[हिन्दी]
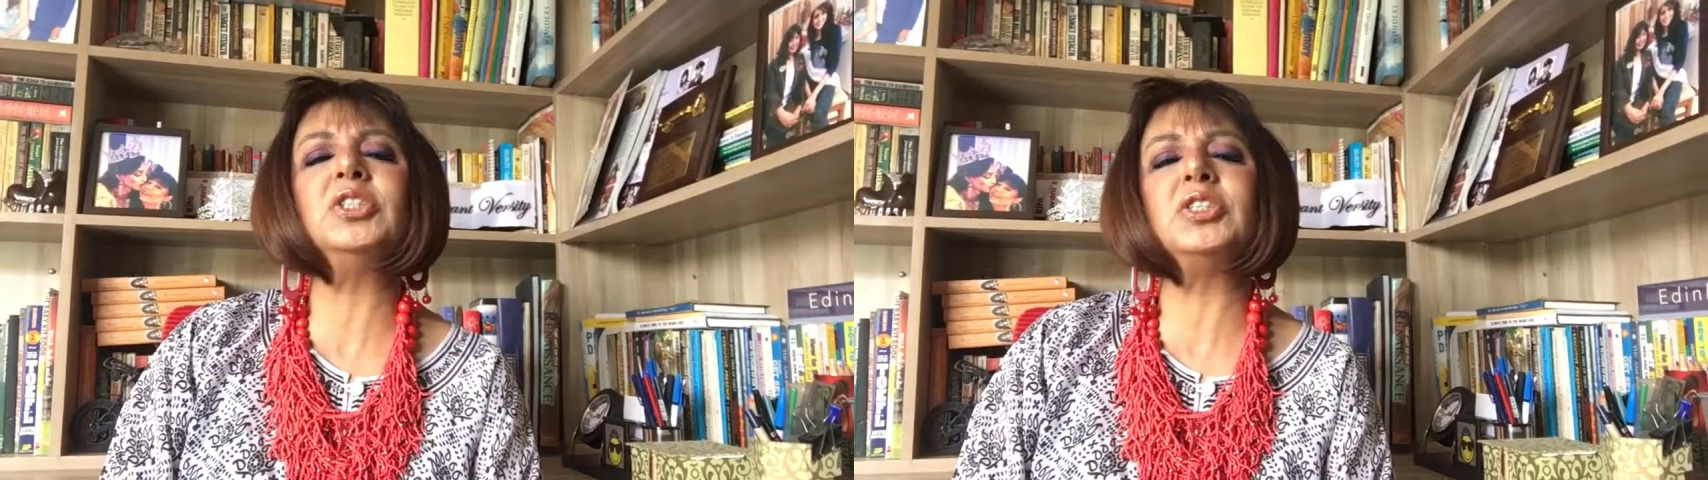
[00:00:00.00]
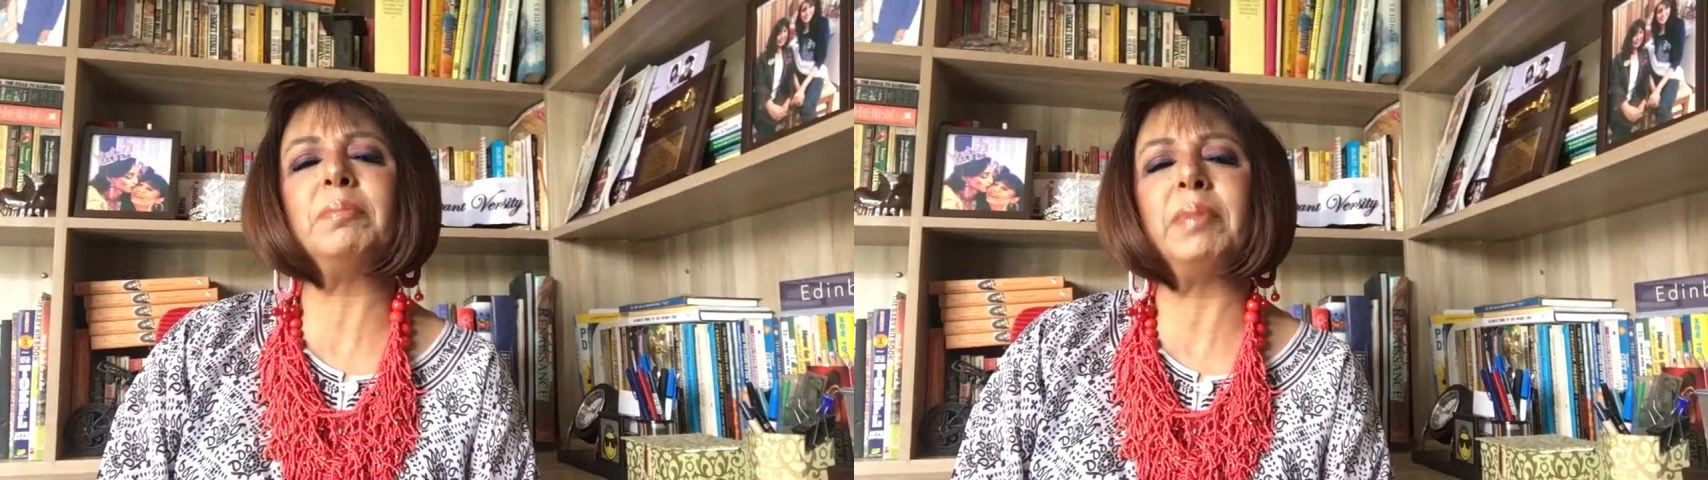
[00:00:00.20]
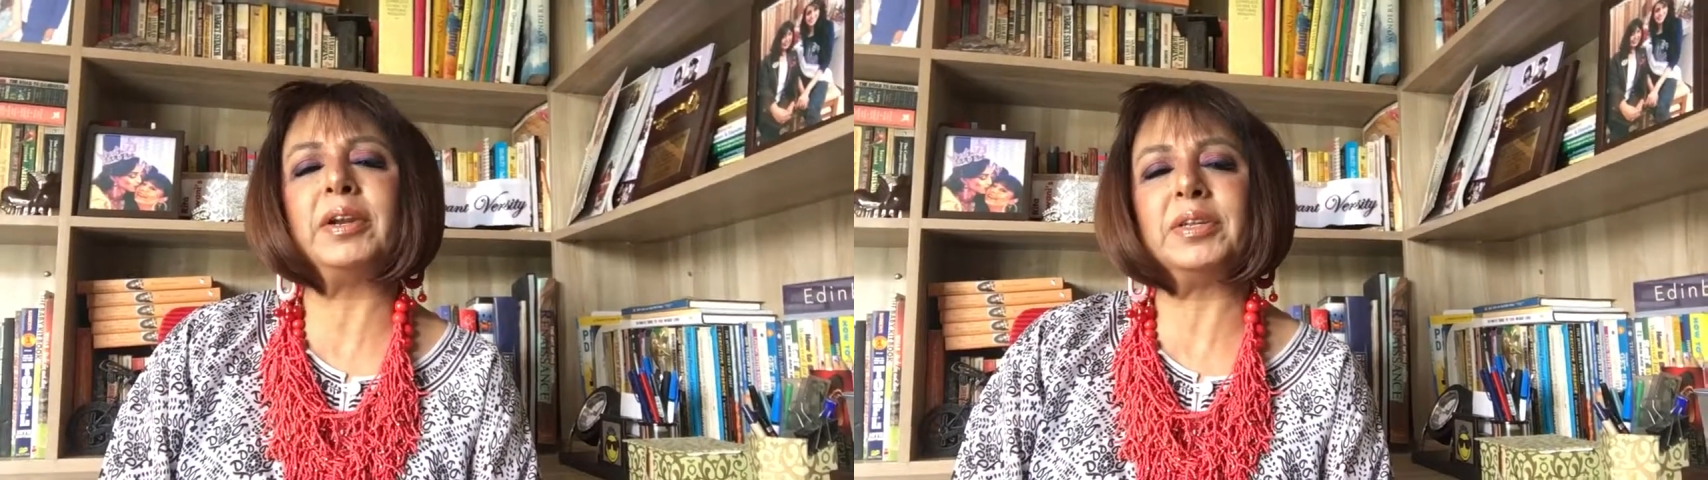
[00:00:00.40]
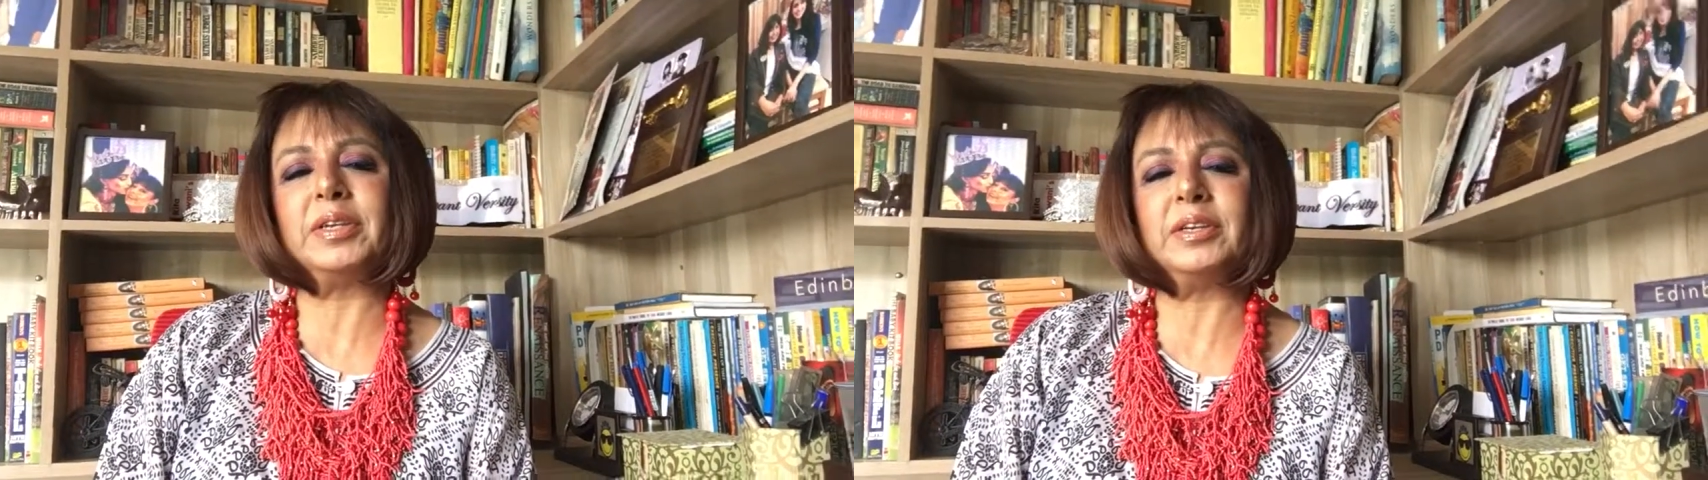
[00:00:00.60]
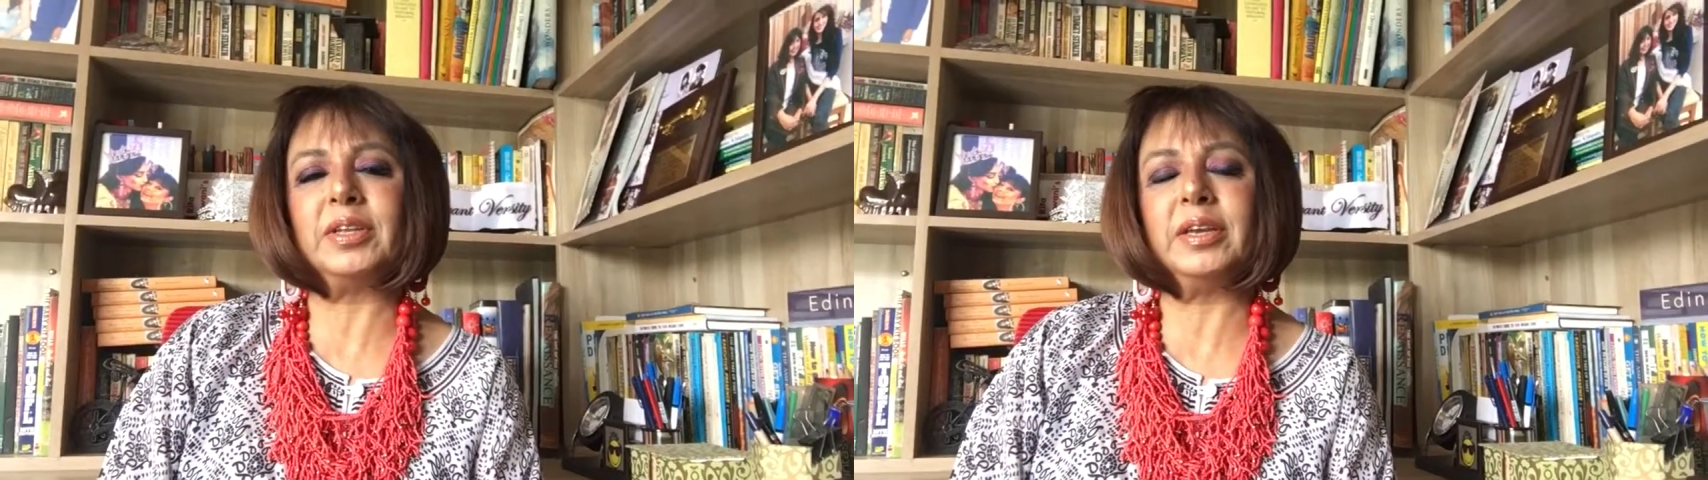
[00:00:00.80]
चीज़ें मैटर
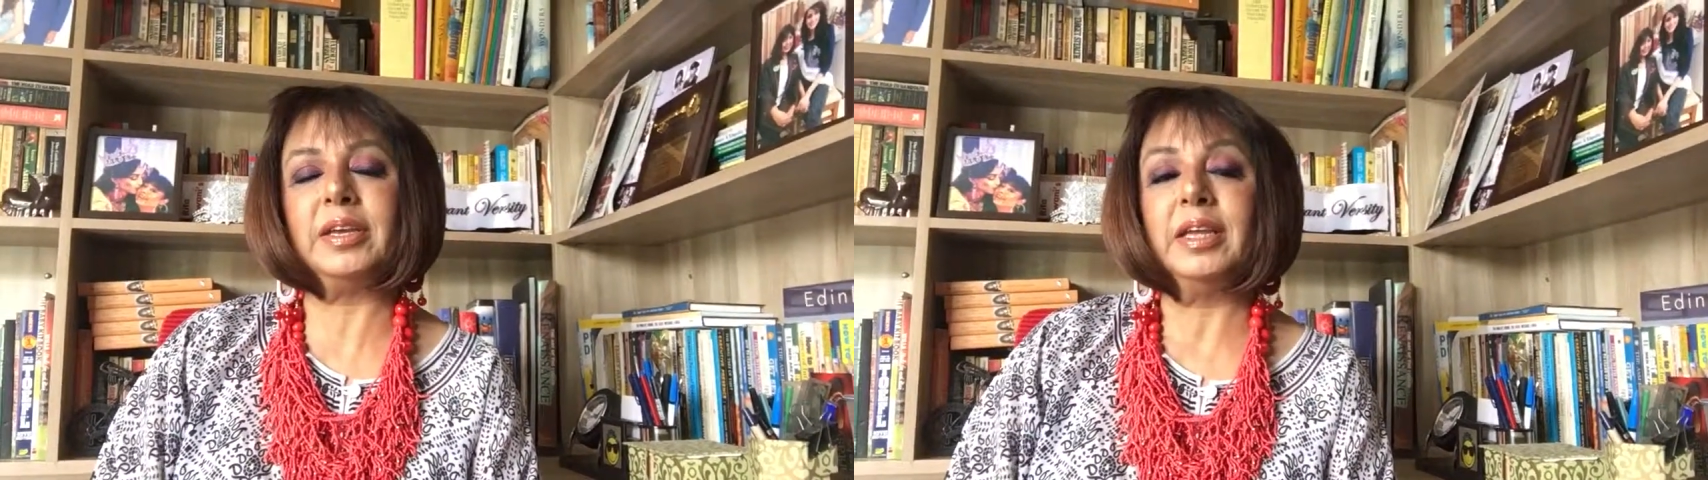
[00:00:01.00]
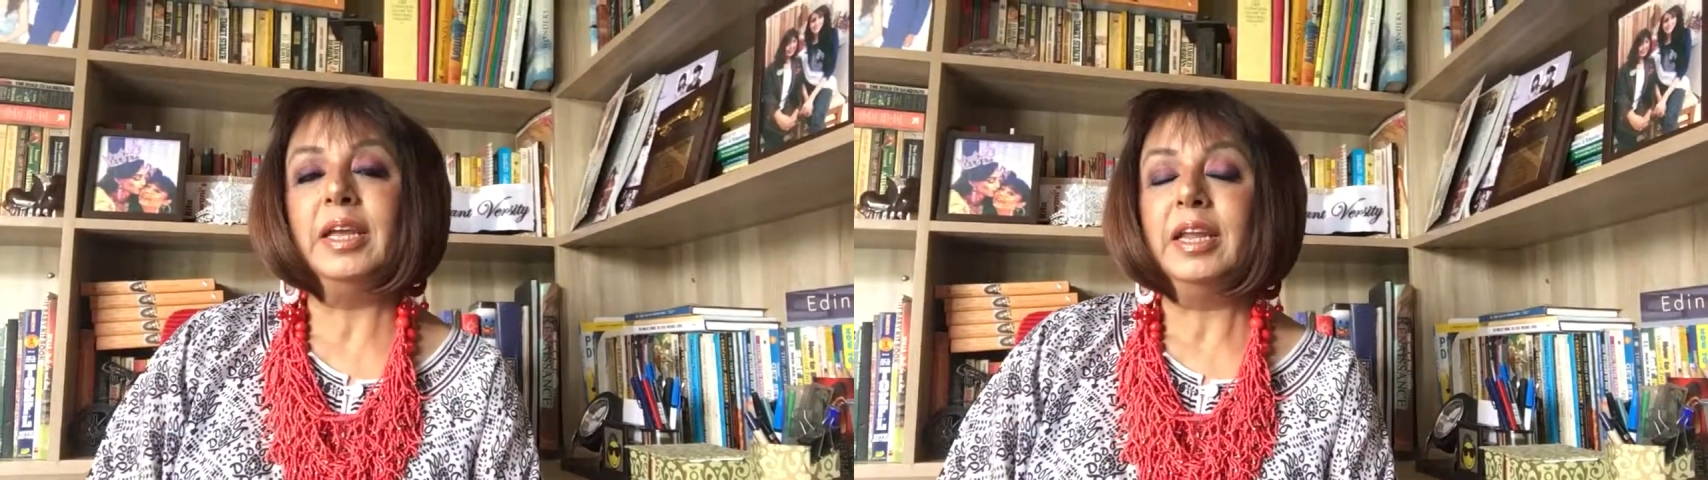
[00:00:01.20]
करता है